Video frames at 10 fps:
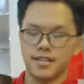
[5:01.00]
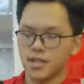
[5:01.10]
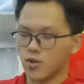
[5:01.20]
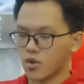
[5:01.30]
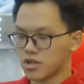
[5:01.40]

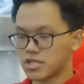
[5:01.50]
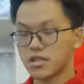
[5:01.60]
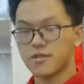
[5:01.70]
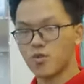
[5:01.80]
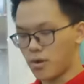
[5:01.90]
trên cùng
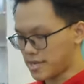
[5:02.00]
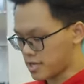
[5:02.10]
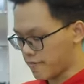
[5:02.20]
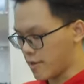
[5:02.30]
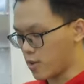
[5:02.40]
Cooler
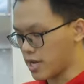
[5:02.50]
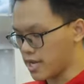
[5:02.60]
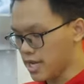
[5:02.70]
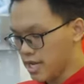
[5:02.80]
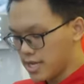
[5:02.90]
Master V1000
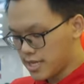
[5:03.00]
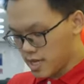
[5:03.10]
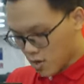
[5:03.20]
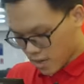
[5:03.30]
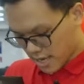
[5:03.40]
thì
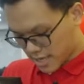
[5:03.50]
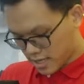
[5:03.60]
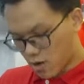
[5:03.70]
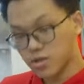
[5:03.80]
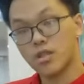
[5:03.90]
chiếc nguồn này
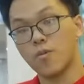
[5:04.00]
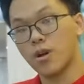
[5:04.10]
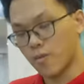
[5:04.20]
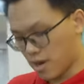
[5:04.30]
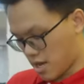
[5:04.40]
sẽ có tổng
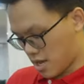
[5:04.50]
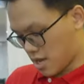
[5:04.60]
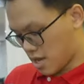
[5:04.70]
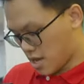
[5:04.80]
cộng là